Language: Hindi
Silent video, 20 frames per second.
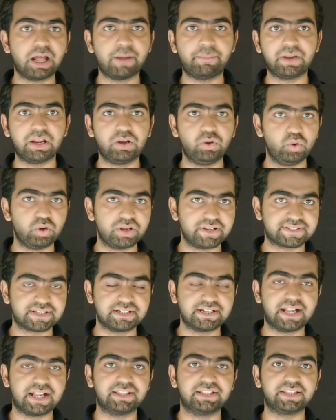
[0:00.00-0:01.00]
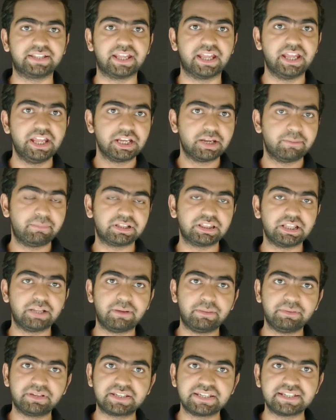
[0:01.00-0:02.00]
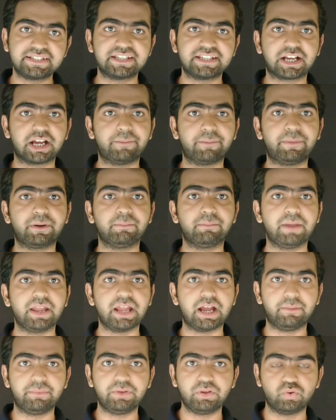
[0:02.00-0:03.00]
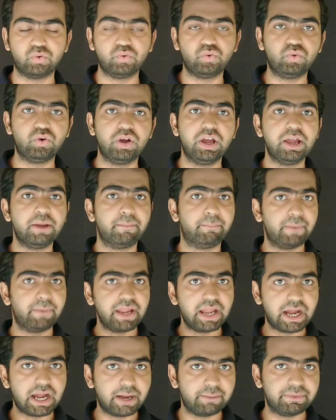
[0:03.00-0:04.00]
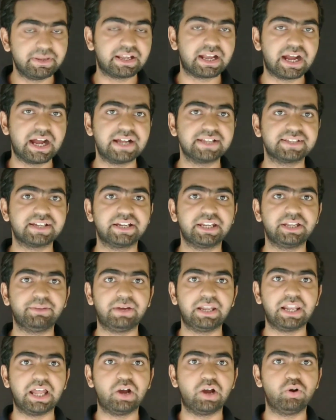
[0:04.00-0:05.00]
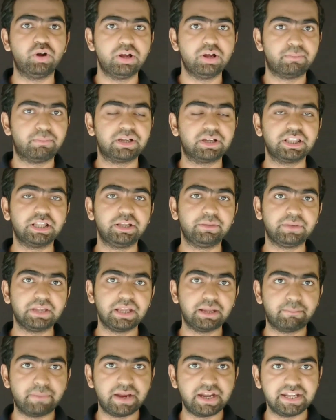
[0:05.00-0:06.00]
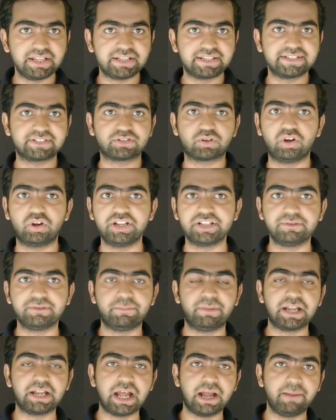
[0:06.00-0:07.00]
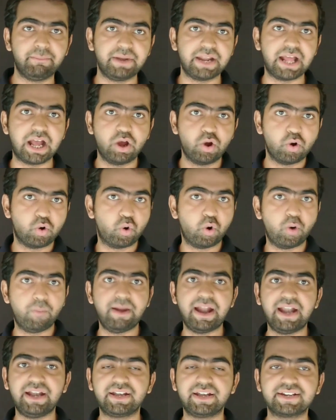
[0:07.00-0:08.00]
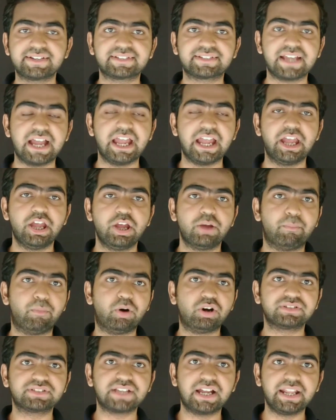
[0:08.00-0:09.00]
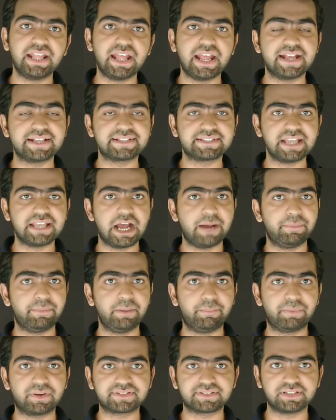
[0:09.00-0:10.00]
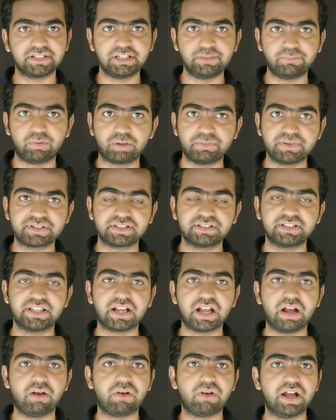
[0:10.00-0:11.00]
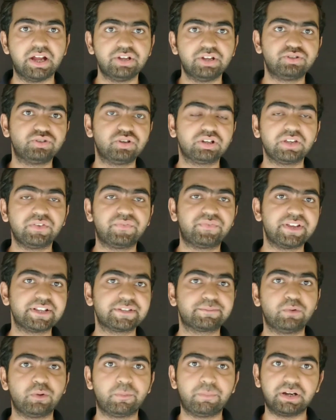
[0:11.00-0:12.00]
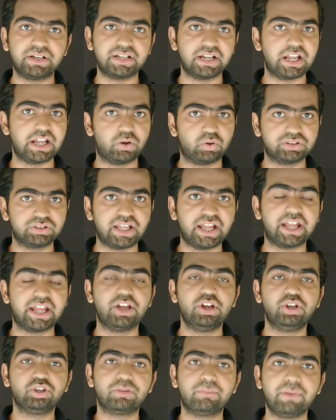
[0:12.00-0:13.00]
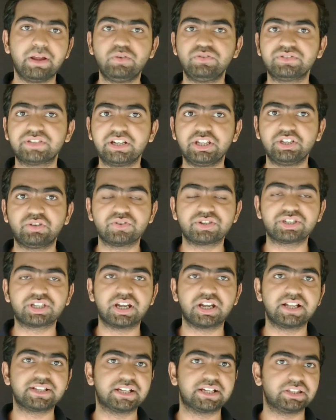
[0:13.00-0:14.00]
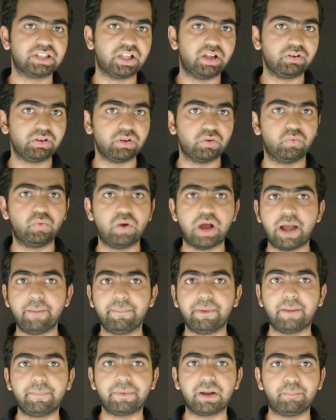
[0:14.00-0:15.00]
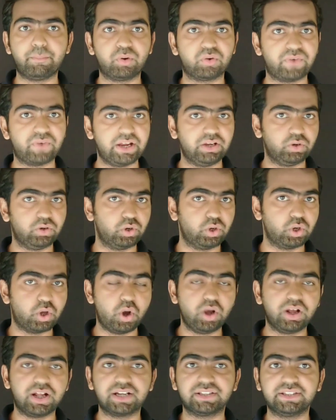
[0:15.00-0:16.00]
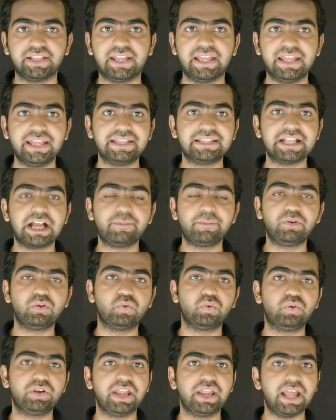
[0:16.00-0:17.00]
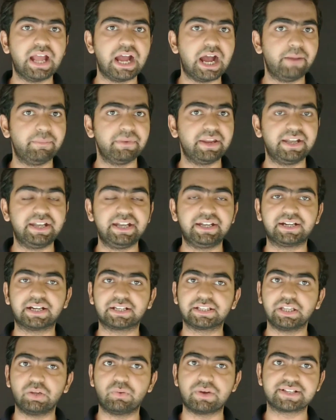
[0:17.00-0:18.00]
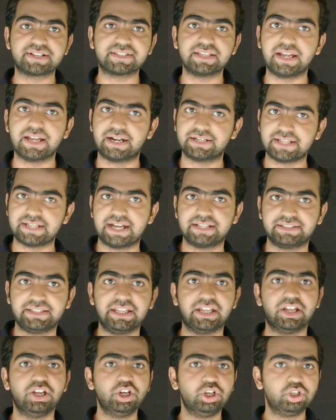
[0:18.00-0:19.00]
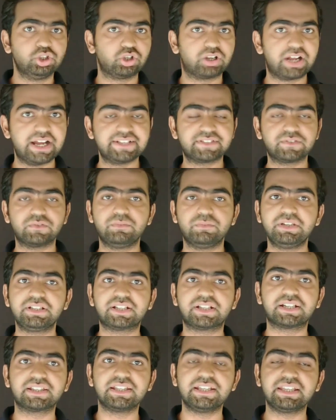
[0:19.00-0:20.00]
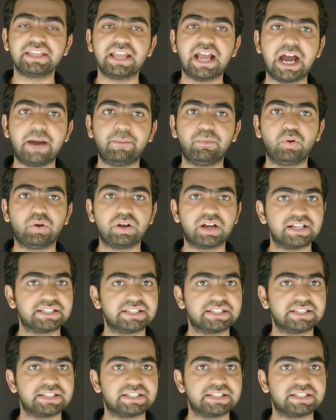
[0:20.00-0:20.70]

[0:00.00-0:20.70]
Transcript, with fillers: पर अपना लोकेशन डालते हैं कि मतलब अभी किस जगह पर मैं अभी हूँ मैं अभी कहाँ जाने वाला हूँ मतलब कि मैंने किस कॉलेज में पढ़ा मेरा होम एड्रेस क्या है बहुत सारे ऐसे आपने पर्सनल इन्फॉर्मेशन देखा होगा जो कि फेसबुक पर डला होता है तो मैं उनसे रिक्वेस्ट करना चाहता हूँ कि वहाँ पर अपना प्रोफाइल को लॉक कर दें या फिर उन्हें आप एडिट करके वहाँ से हटा दें तो गैस उम्मीद करते हैं कि आप लोग